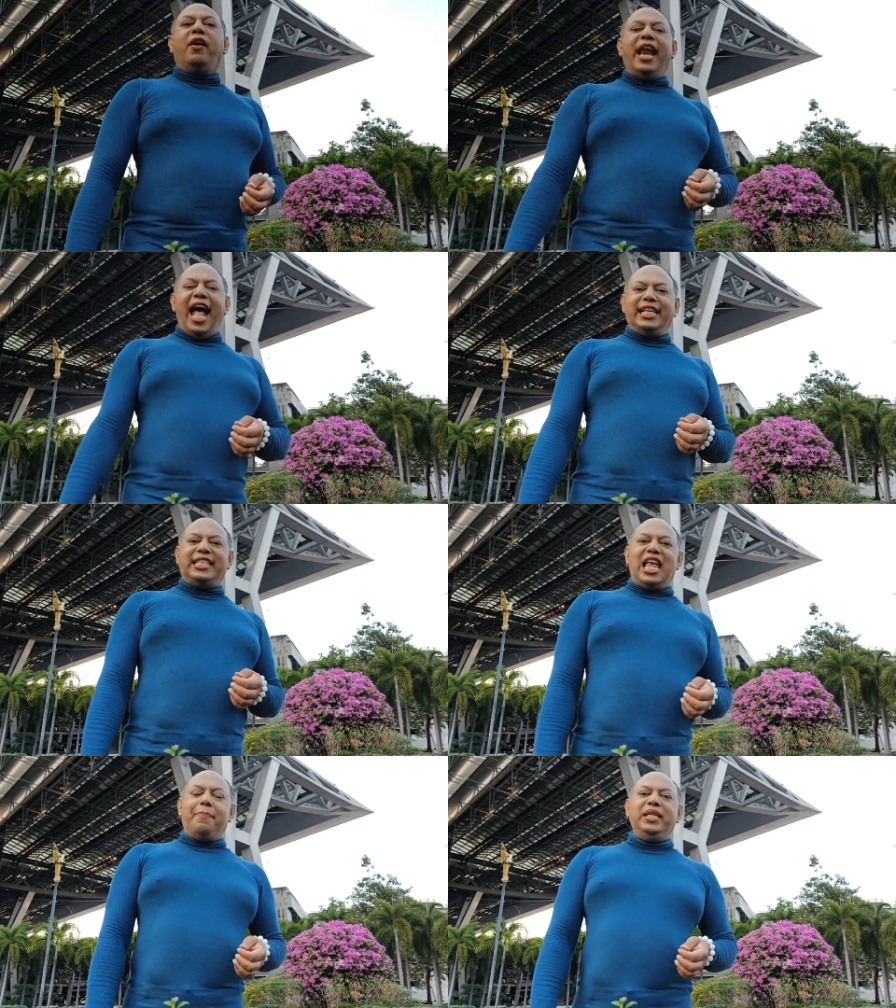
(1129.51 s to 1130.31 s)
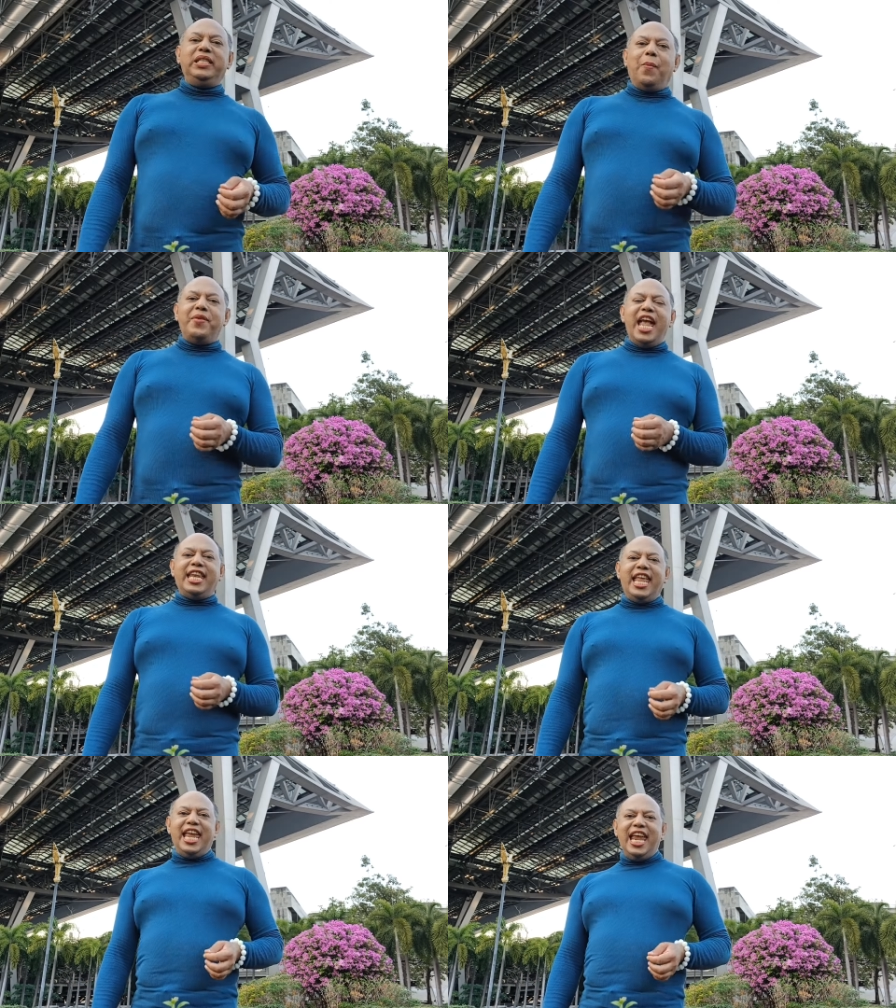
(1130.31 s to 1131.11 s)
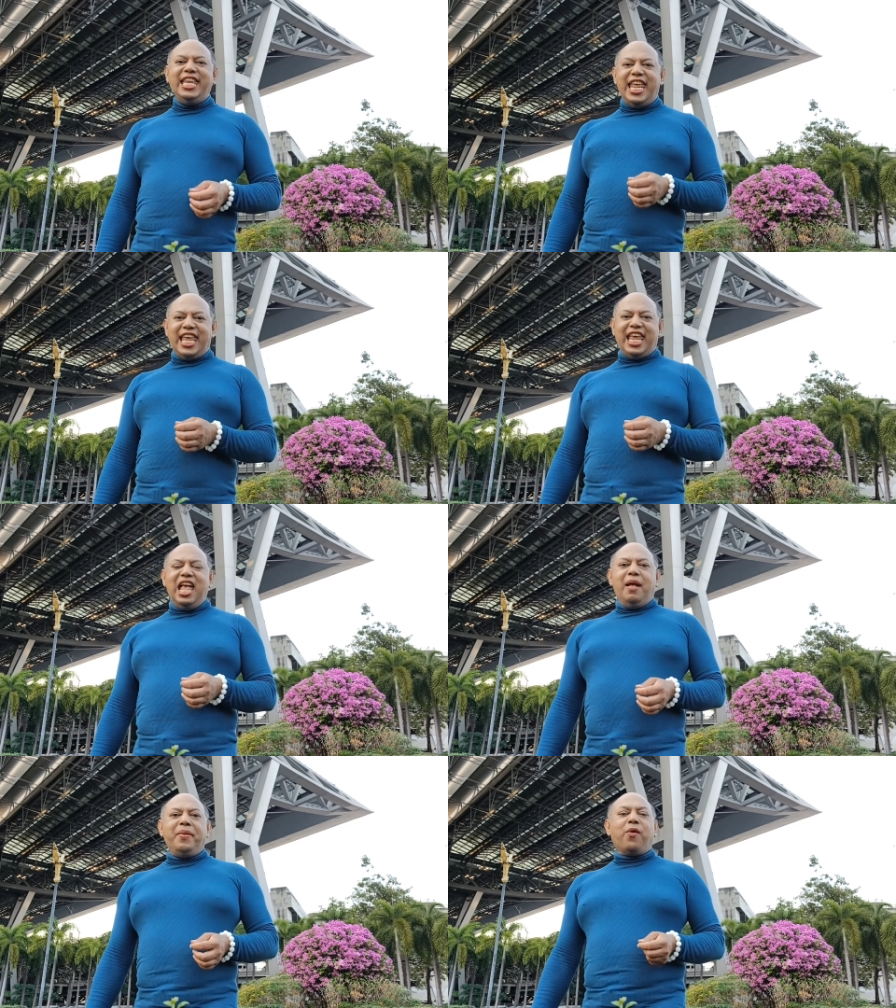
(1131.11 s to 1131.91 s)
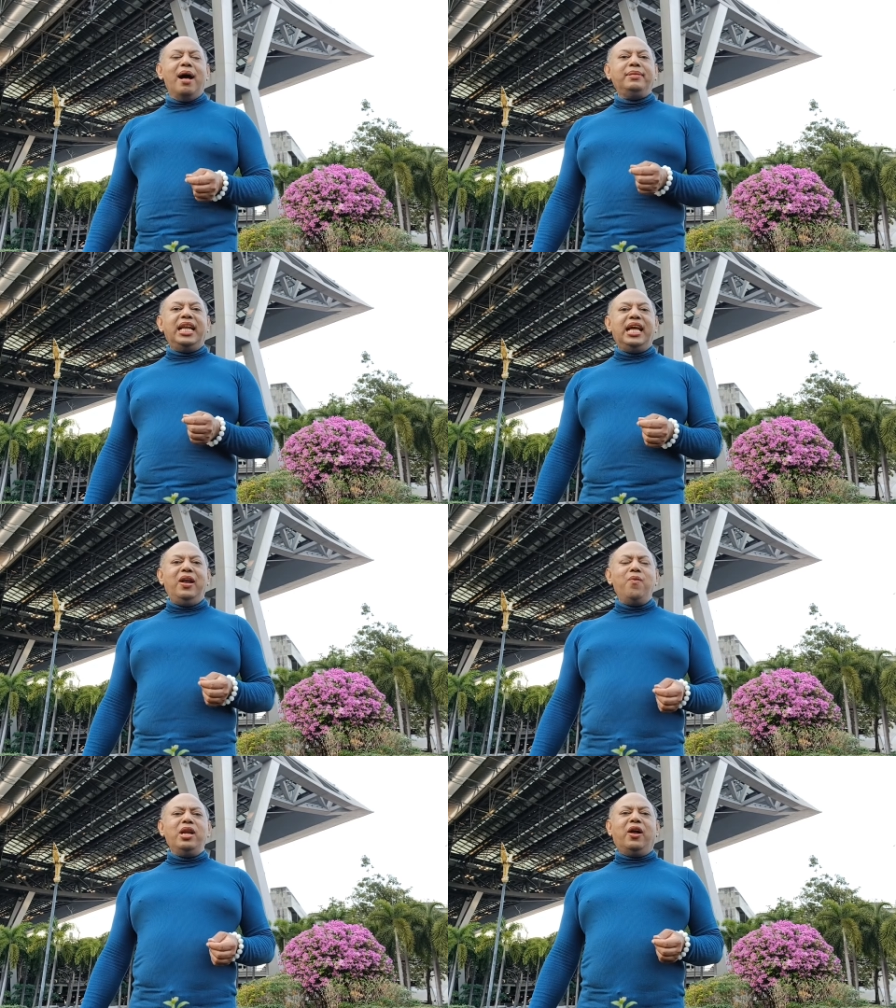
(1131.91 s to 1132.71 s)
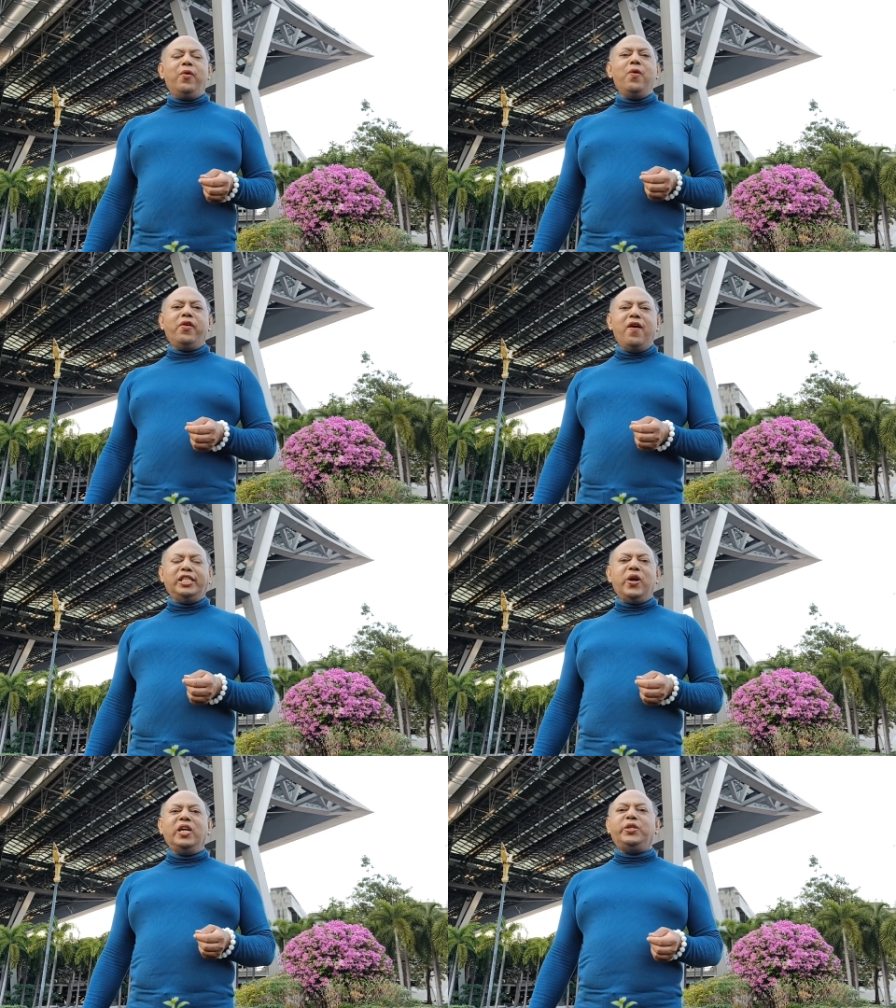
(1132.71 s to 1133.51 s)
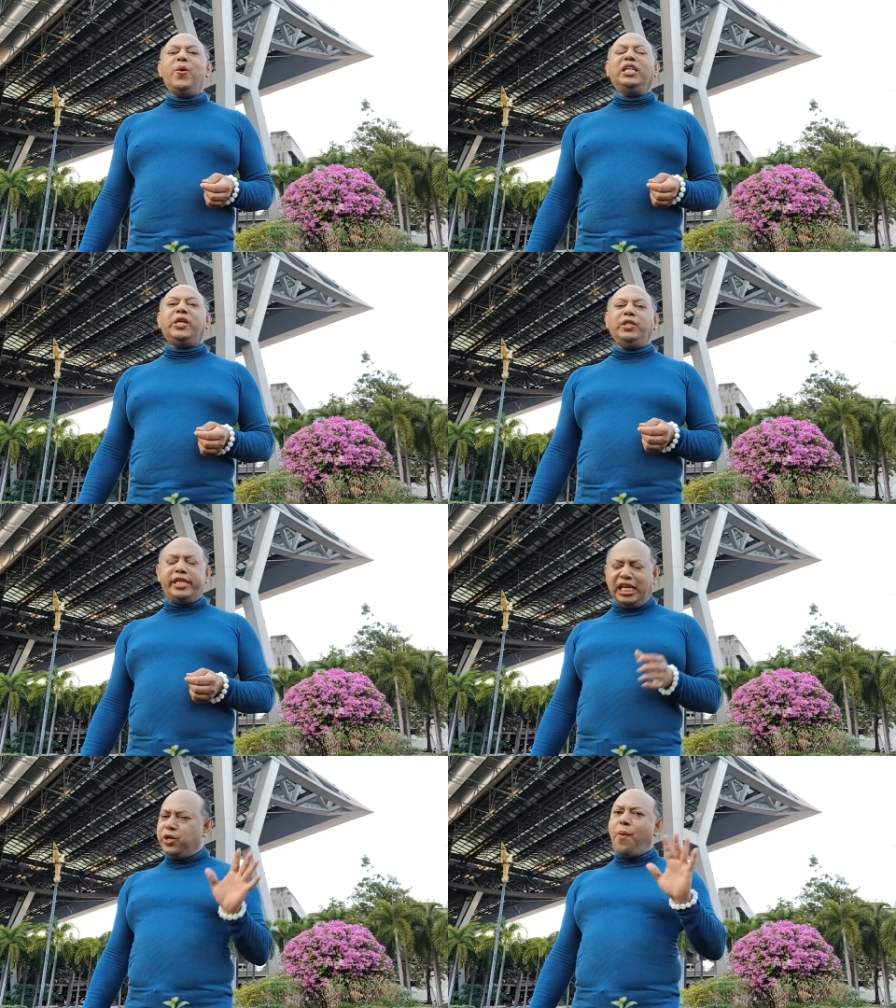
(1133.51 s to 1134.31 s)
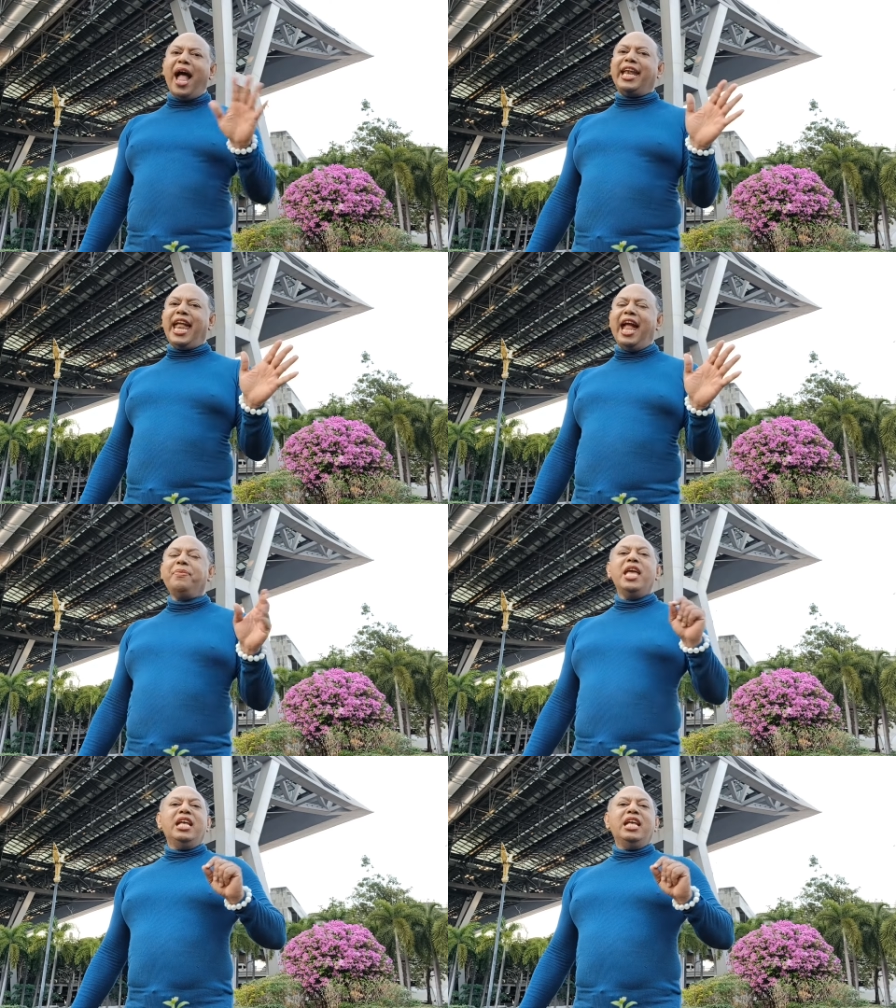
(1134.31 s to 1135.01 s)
ราศีพฤษภเนี่ยดีดีมีความเจริญรุ่งเรืองรุ่งโรจน์โชดช่วงชัชวานนะ